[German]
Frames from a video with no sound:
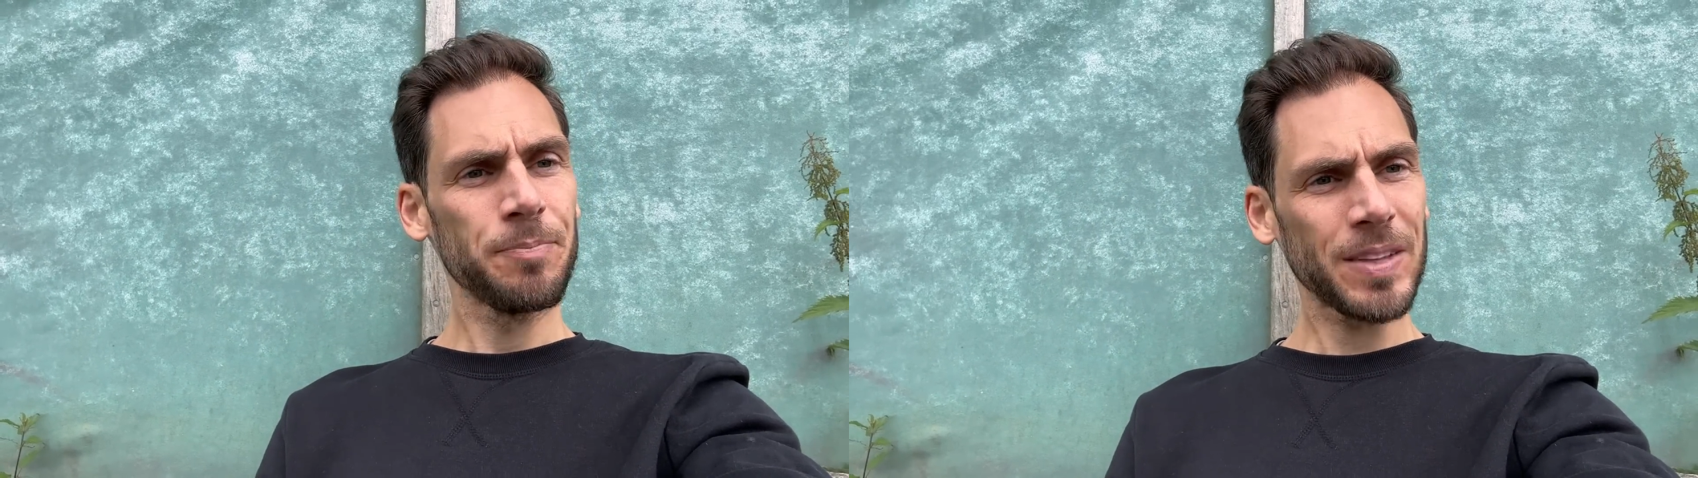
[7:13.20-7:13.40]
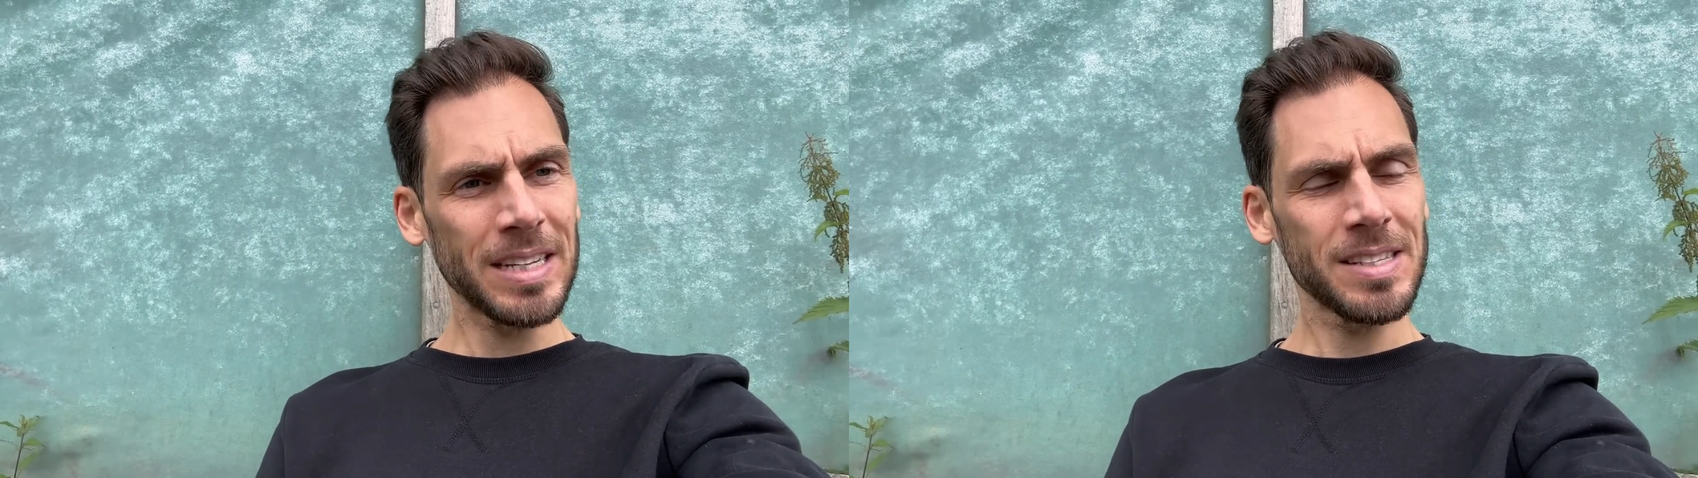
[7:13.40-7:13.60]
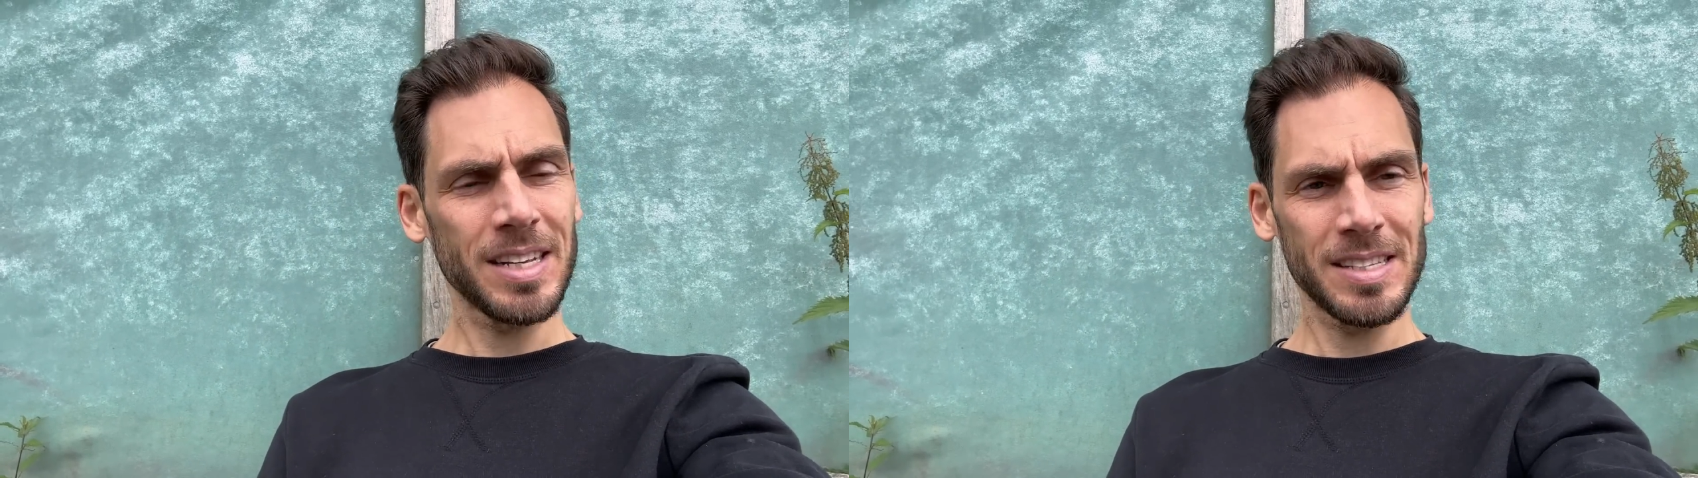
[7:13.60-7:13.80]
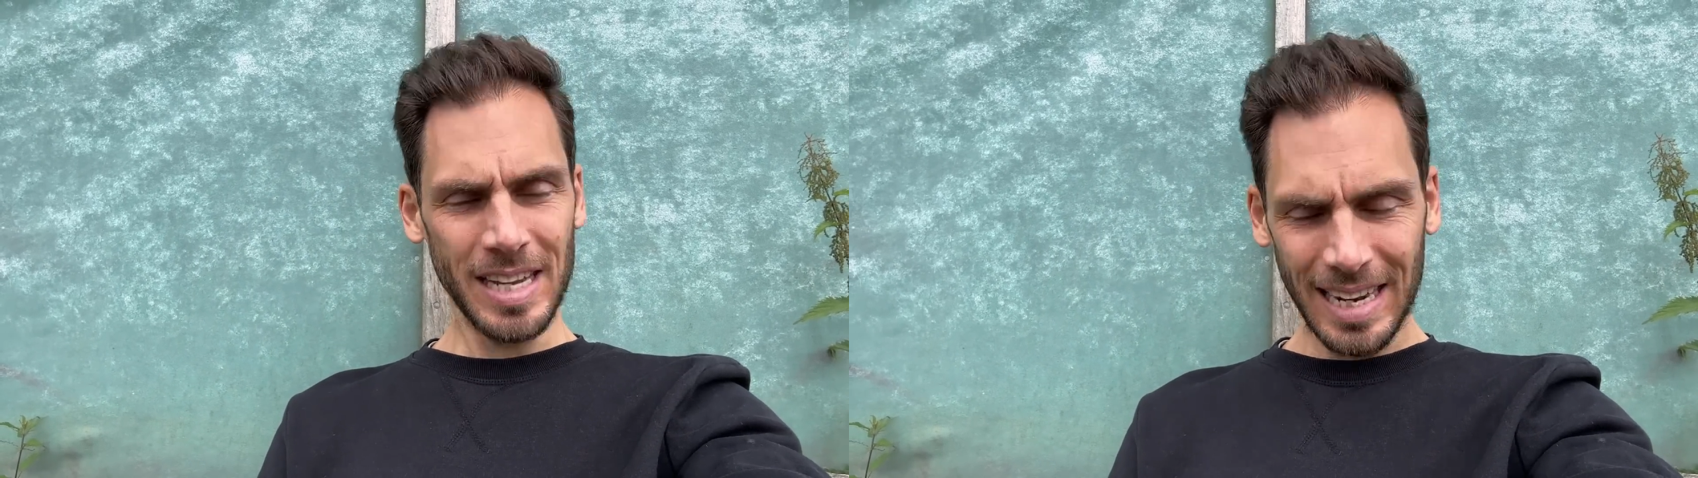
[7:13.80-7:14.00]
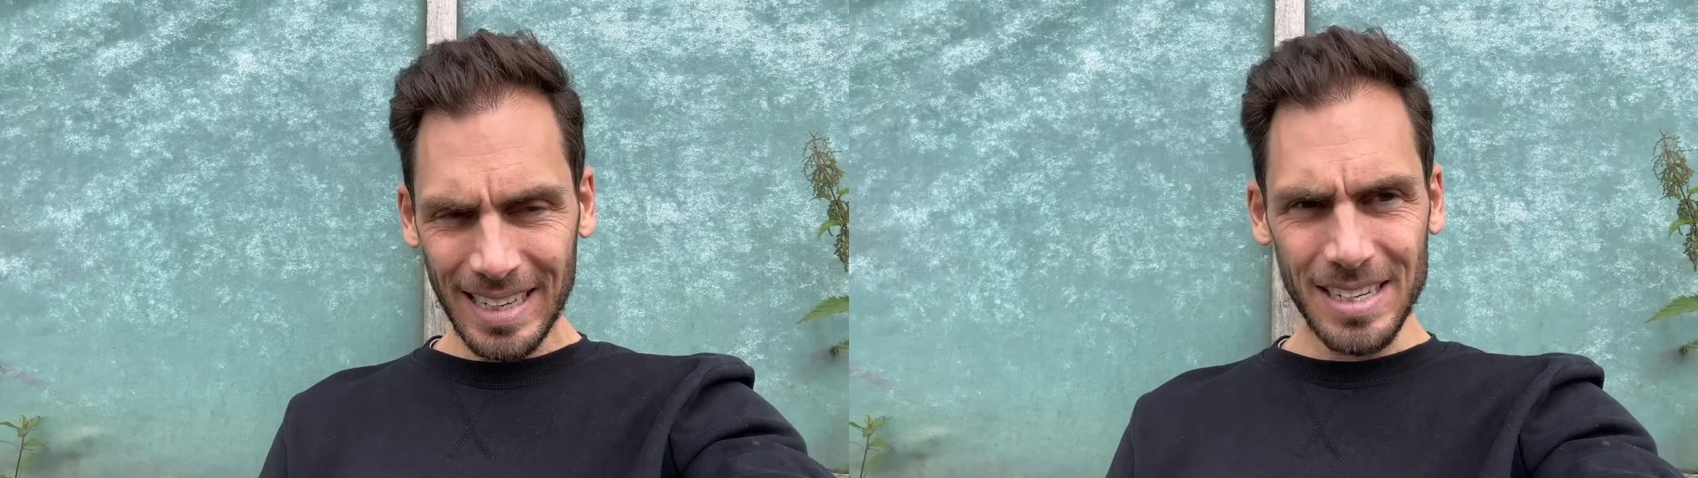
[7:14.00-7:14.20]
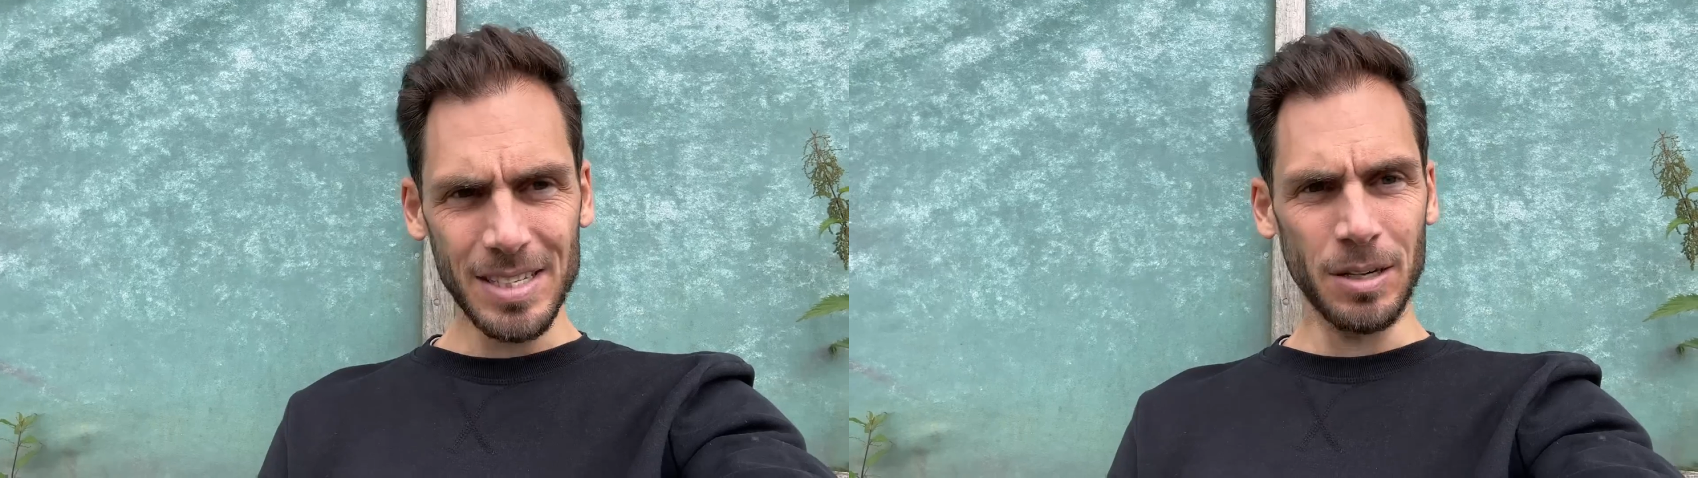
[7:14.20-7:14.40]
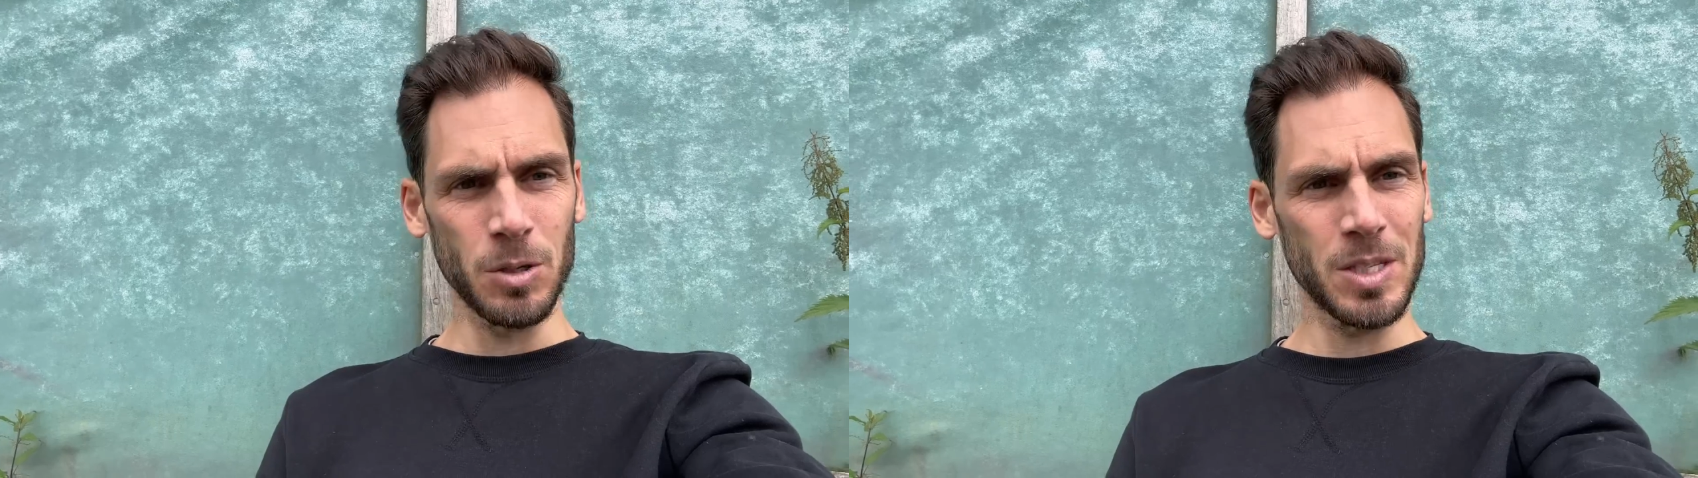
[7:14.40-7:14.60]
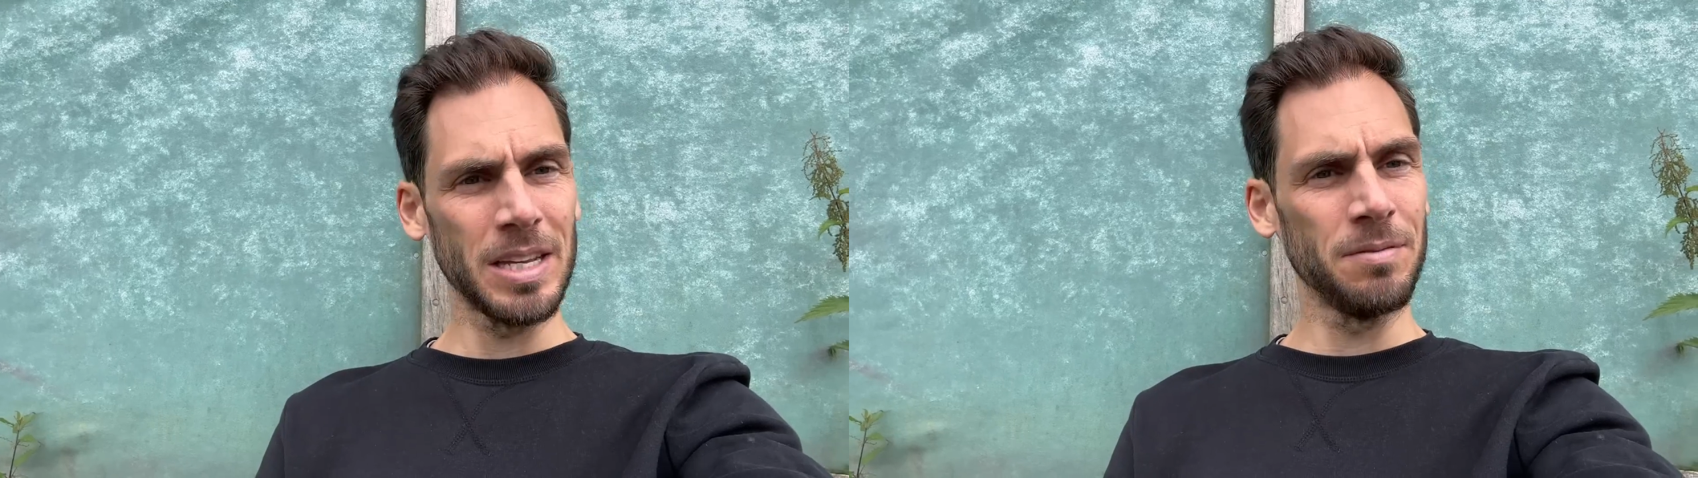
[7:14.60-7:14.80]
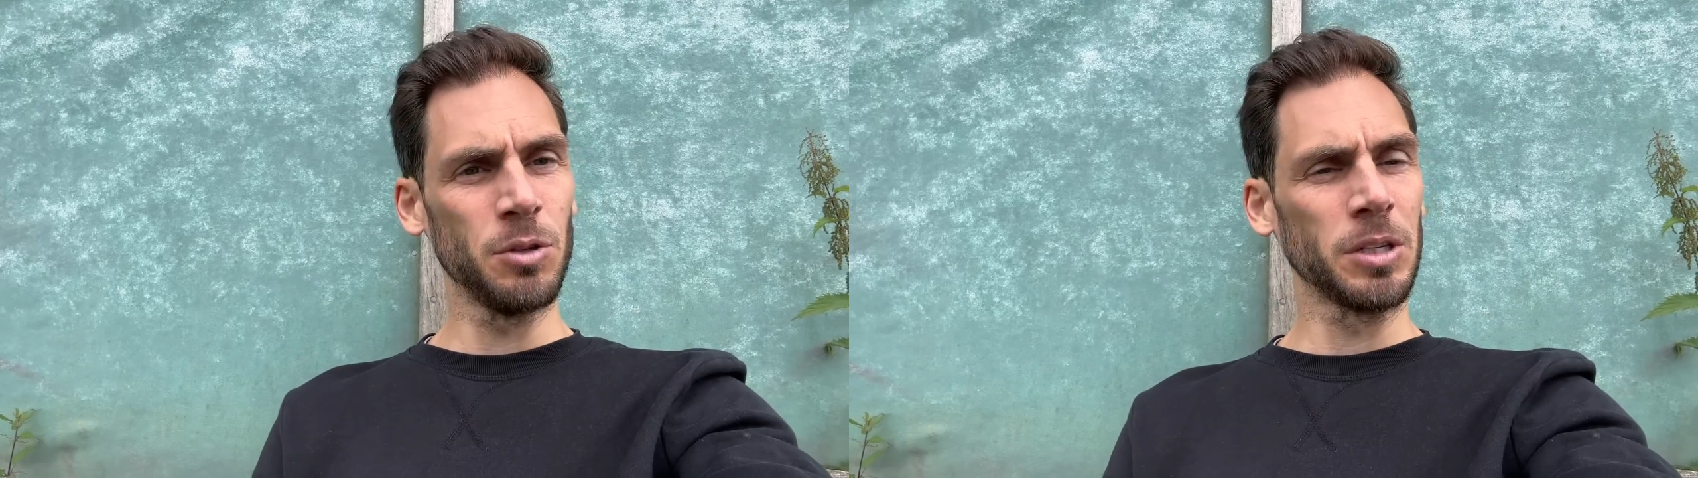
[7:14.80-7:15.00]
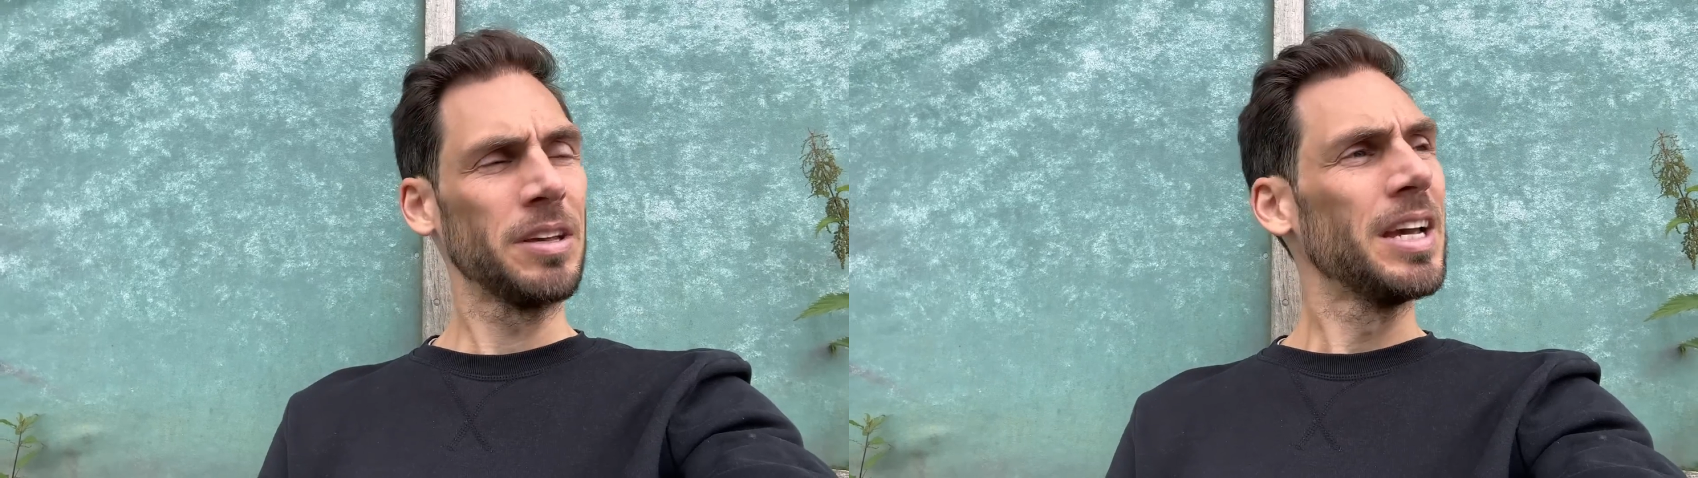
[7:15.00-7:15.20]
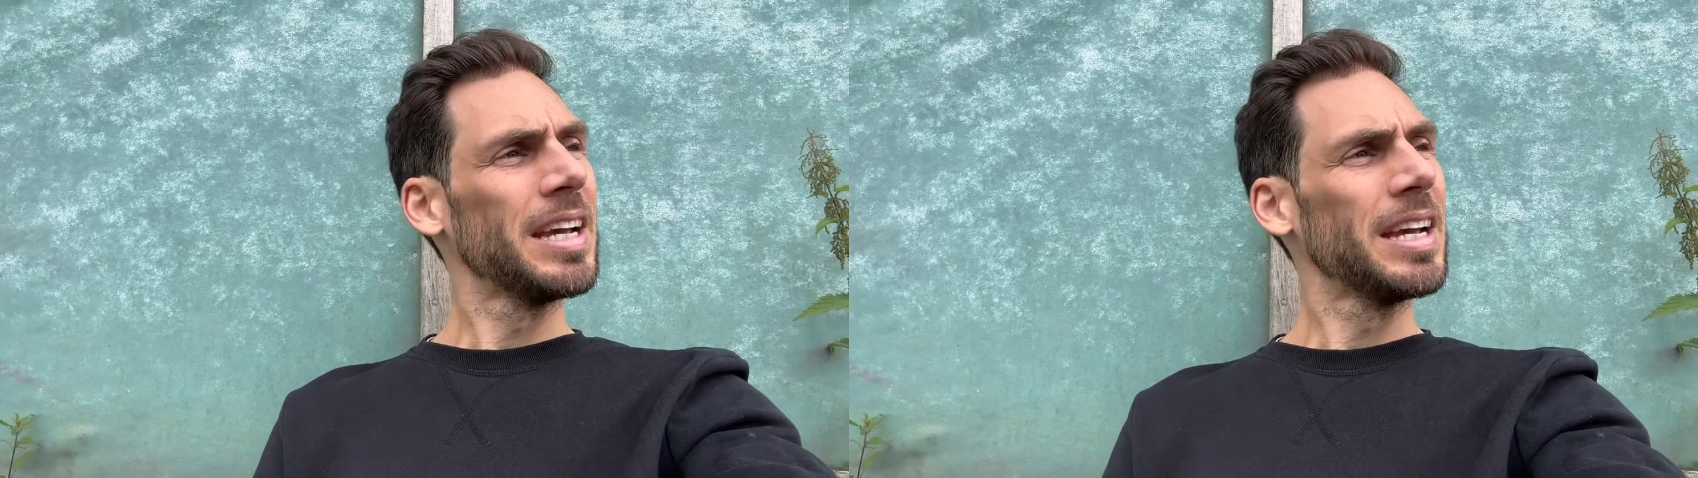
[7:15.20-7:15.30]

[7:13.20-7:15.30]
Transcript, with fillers: ganz ganz anders aussehen wird,